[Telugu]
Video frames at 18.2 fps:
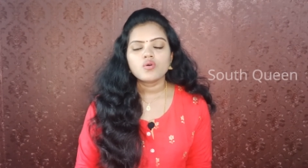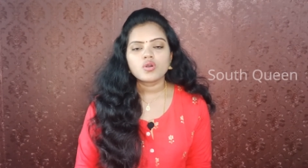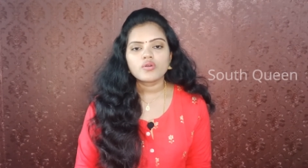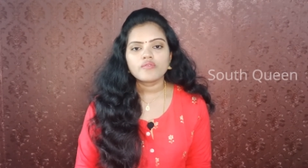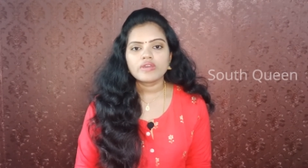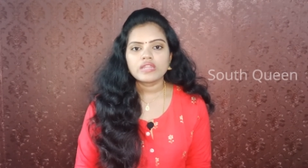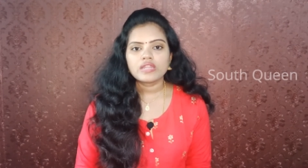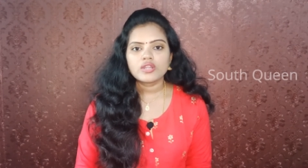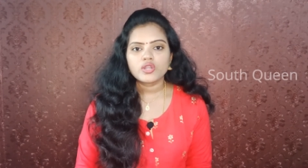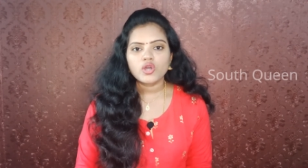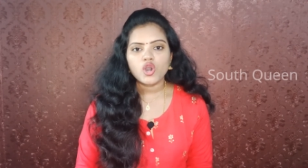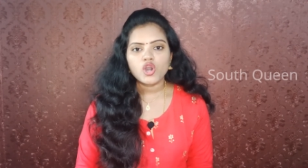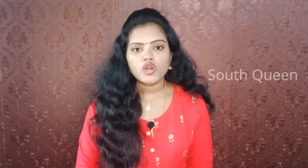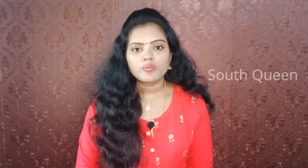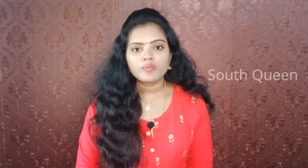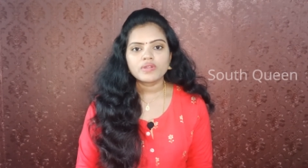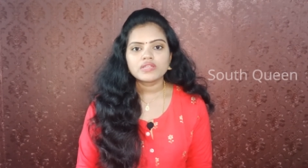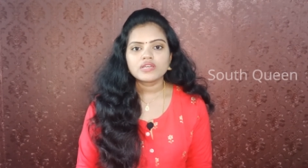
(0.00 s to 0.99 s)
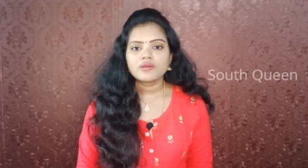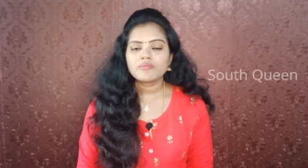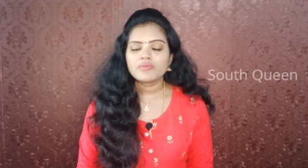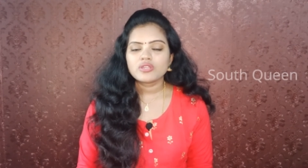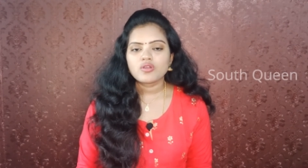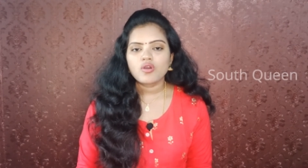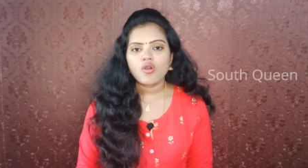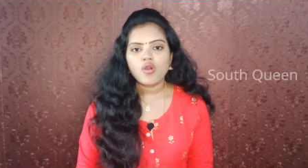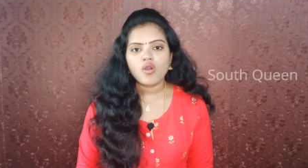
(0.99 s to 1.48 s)
ఒకవేళ నార్మల్గా
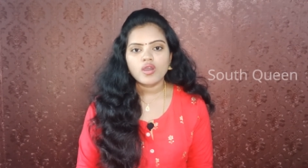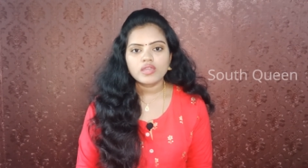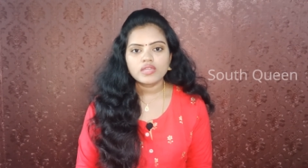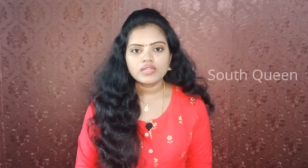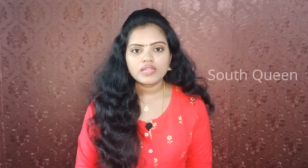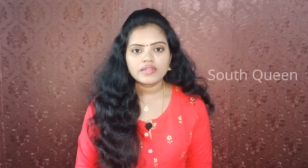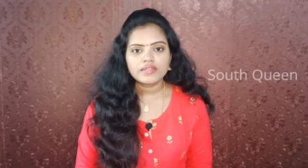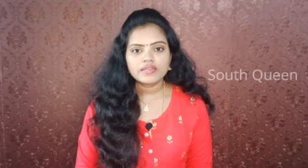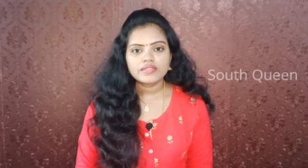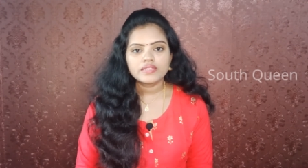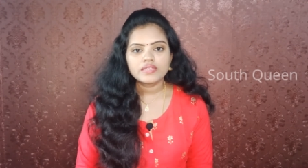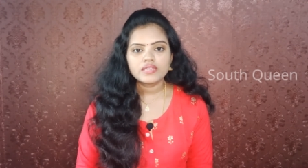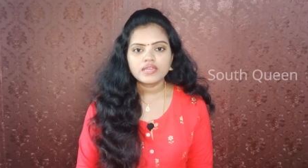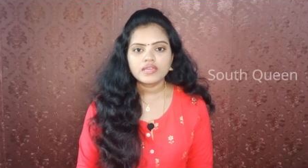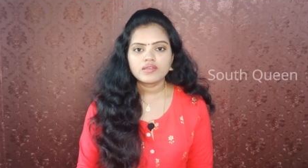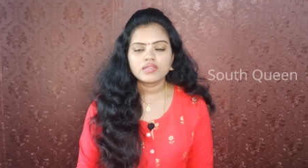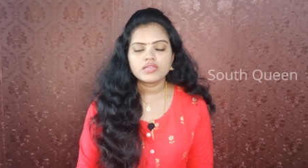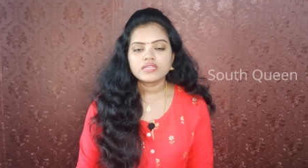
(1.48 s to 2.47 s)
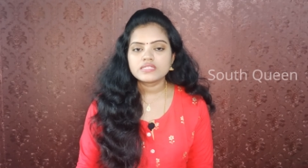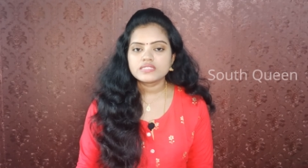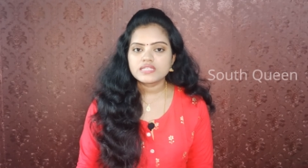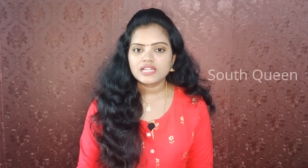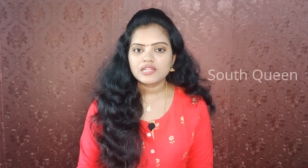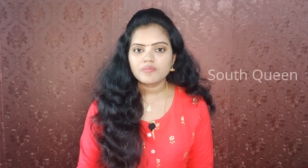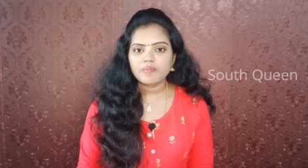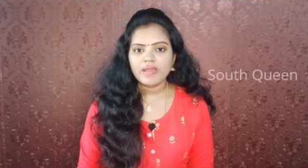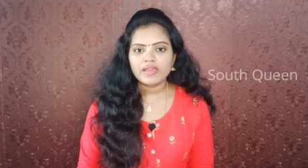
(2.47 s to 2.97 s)
మీరు ఆయిల్ అనేది ఈ
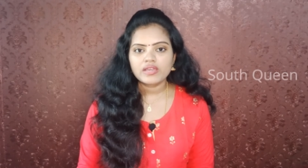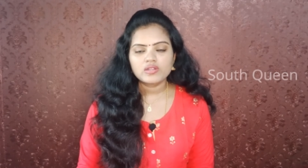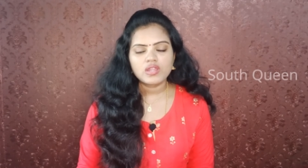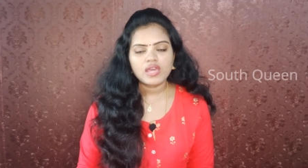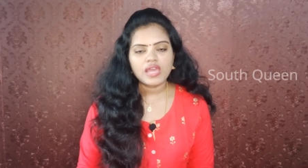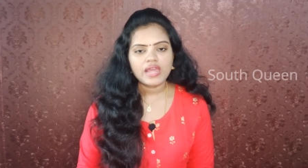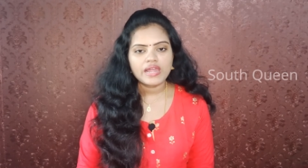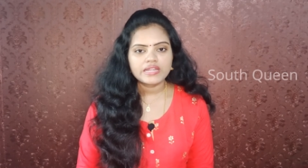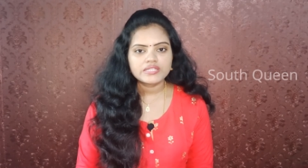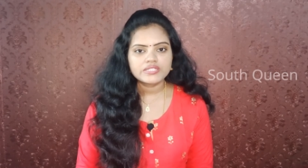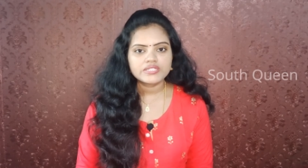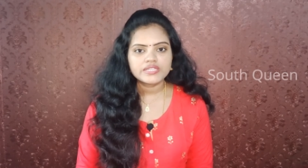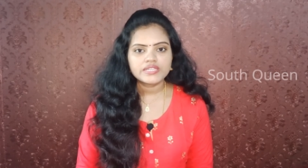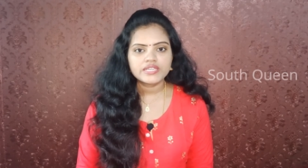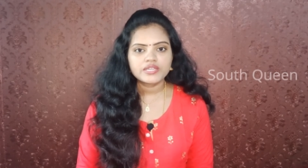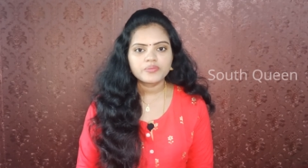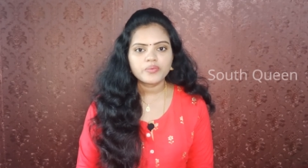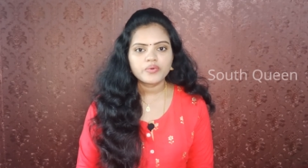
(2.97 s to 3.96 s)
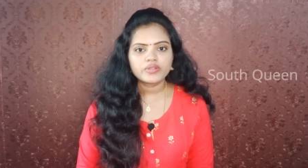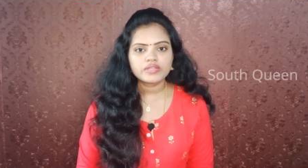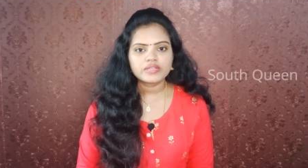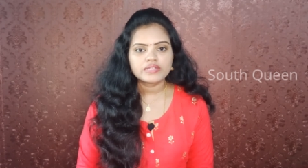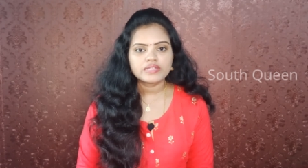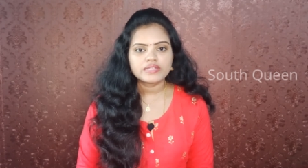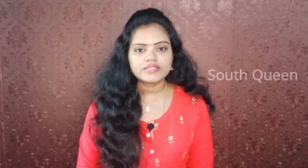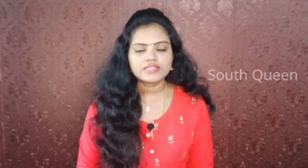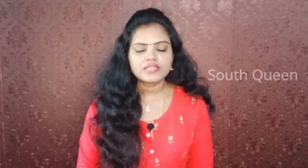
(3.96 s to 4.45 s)
జెల్ ప్యాక్లో యాడ్
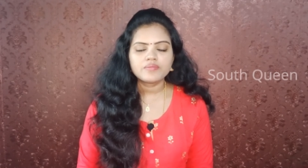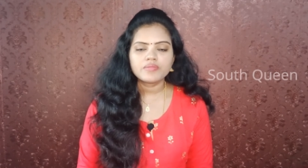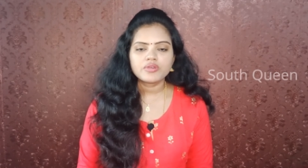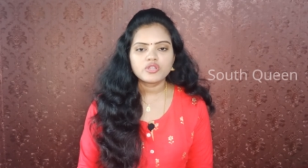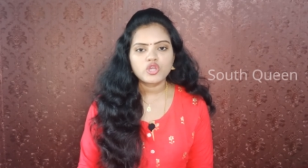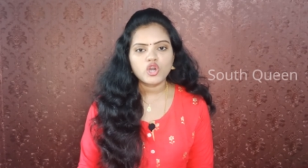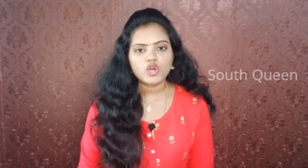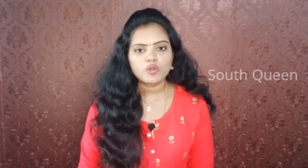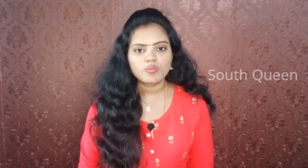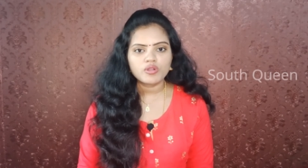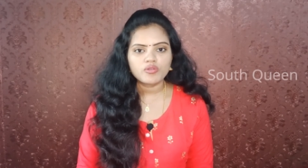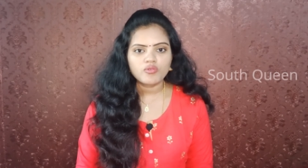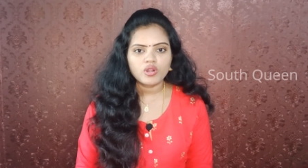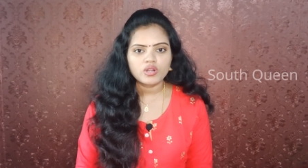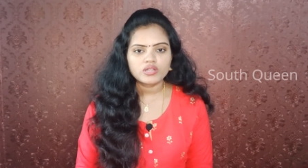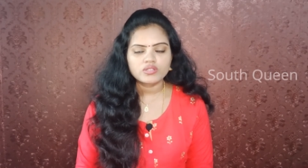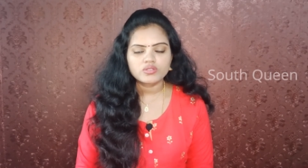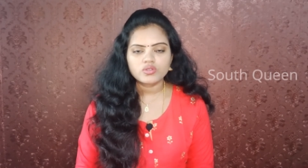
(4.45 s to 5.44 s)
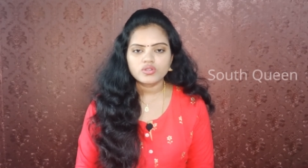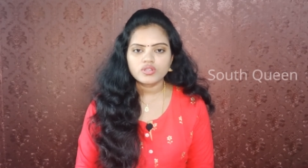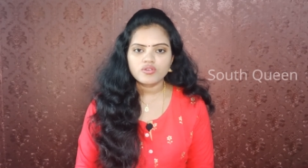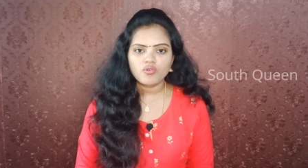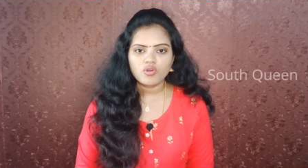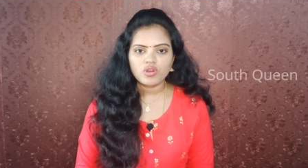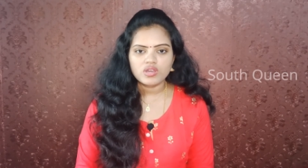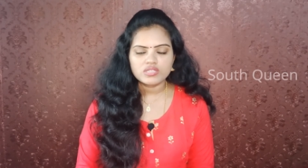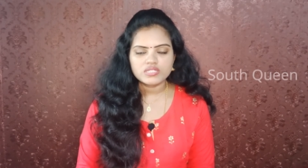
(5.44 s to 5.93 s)
చేయకపోయినట్లయితే మీరు నార్మల్
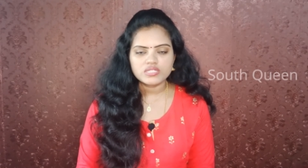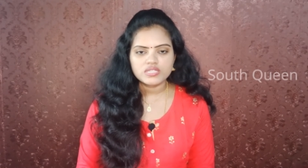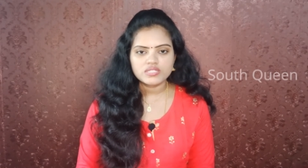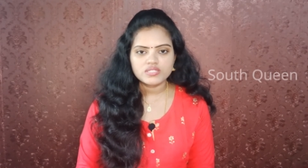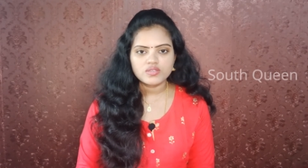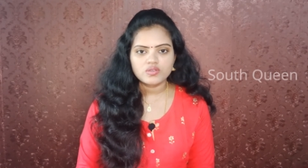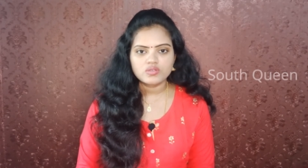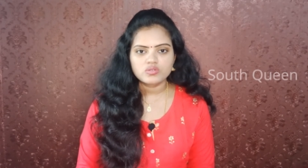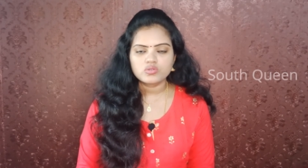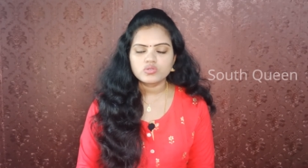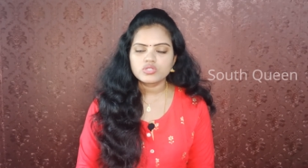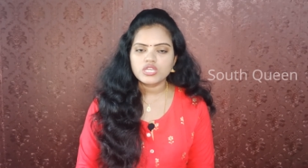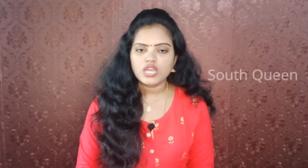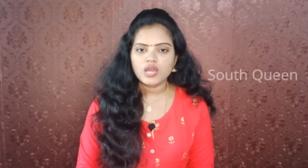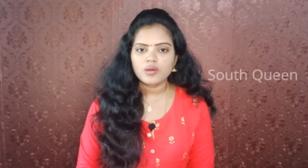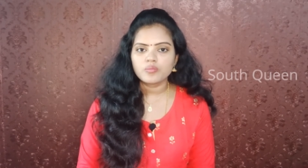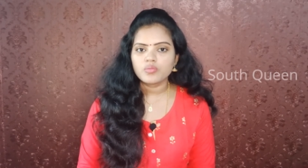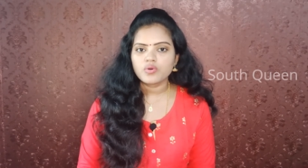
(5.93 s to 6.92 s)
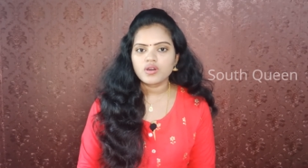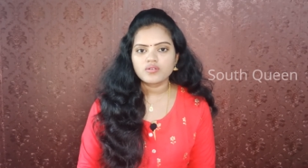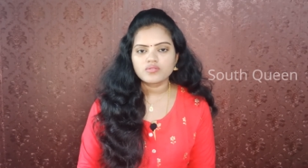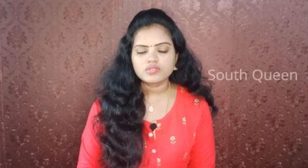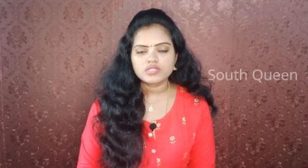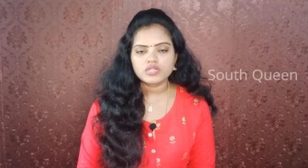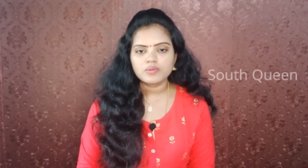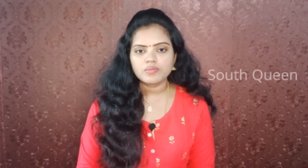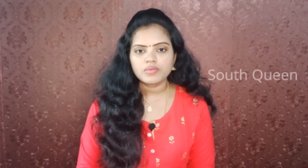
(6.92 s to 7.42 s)
వాటర్తోనే వాష్ చేసేయచ్చు షాంపూ
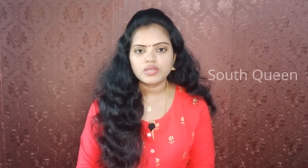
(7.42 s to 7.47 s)
అవసరం